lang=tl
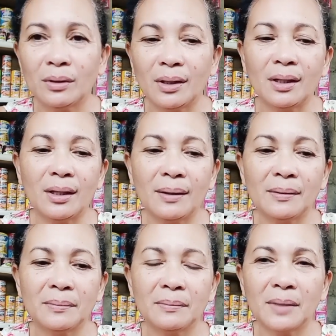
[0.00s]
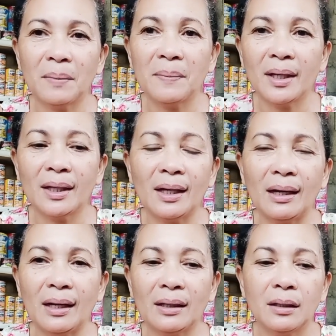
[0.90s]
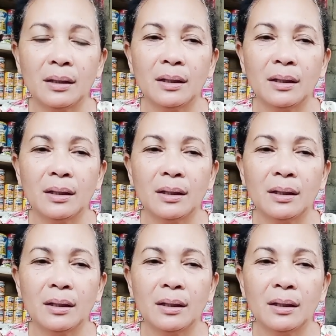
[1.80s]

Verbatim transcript: Uh, magbibigay ka lang